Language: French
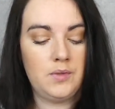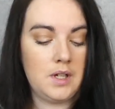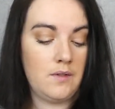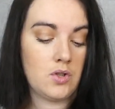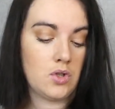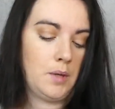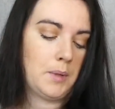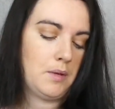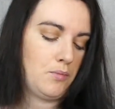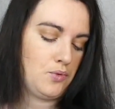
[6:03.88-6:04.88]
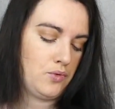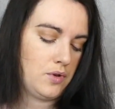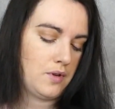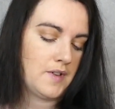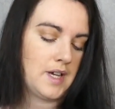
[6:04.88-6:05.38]
vous allez voir j'en ai pris
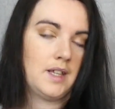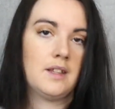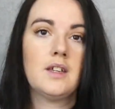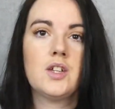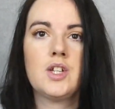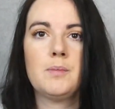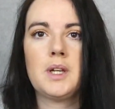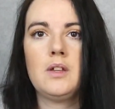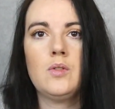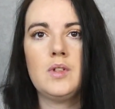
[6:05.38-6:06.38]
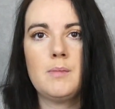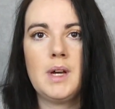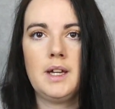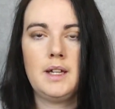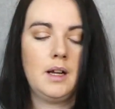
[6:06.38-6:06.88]
plusieurs variétés. J'ai pris que des
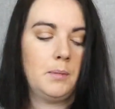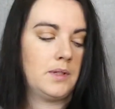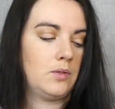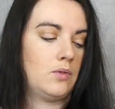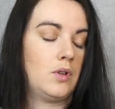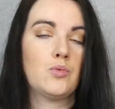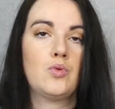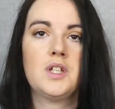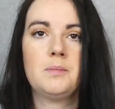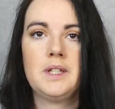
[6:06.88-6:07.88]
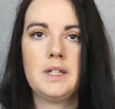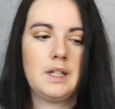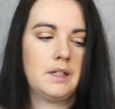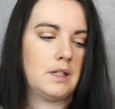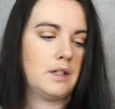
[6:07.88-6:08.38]
barils là parce que comme je vous l'expliquais
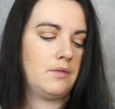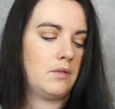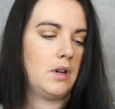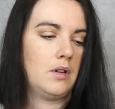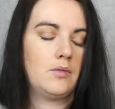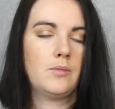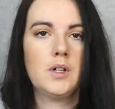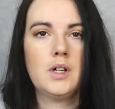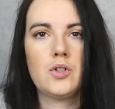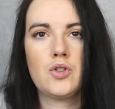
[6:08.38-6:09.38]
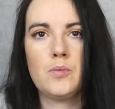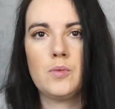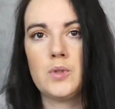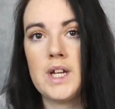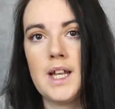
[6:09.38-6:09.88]
la dernière fois, au moins je
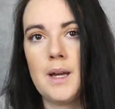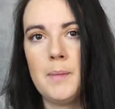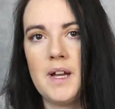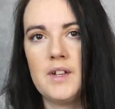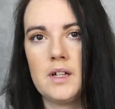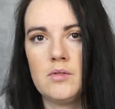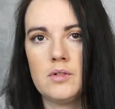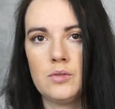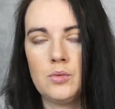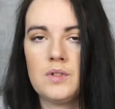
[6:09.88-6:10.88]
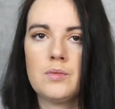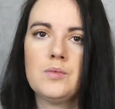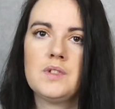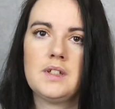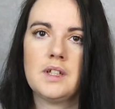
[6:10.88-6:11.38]
ne galère pas avec le temps de
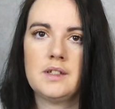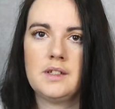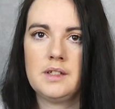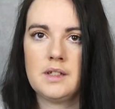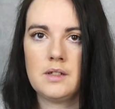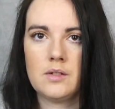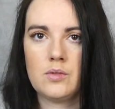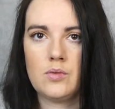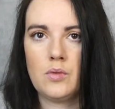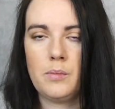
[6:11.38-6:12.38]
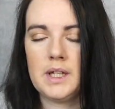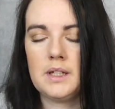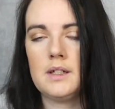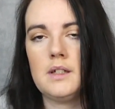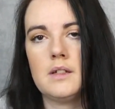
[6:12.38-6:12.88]
cuisson. Ce qui est indiqué sur le
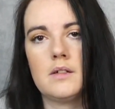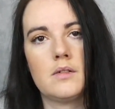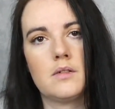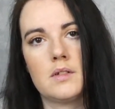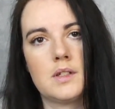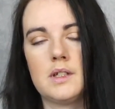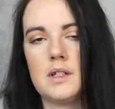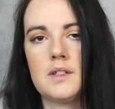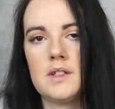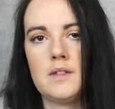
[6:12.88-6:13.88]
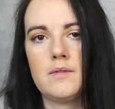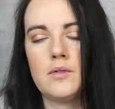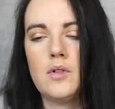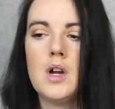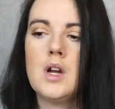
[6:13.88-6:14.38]
paquet euh, c'est ce qu'il
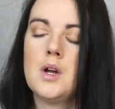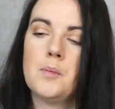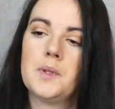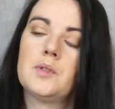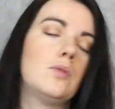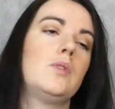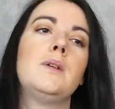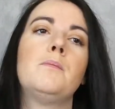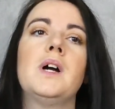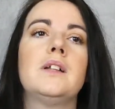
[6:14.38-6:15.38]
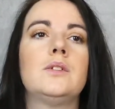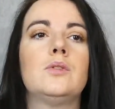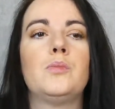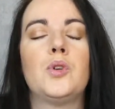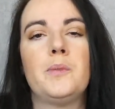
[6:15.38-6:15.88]
faut parce que les pâtes
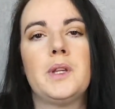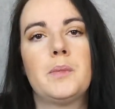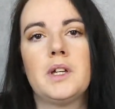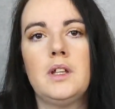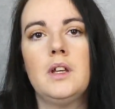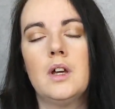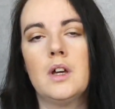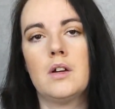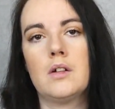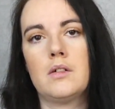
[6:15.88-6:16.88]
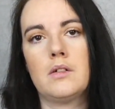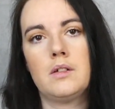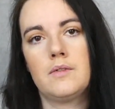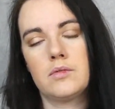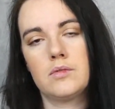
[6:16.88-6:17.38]
premier prix euh,
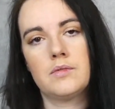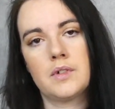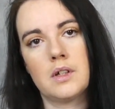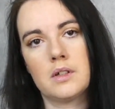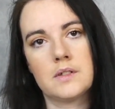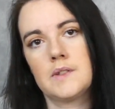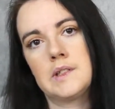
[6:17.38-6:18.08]
il faut, enfin,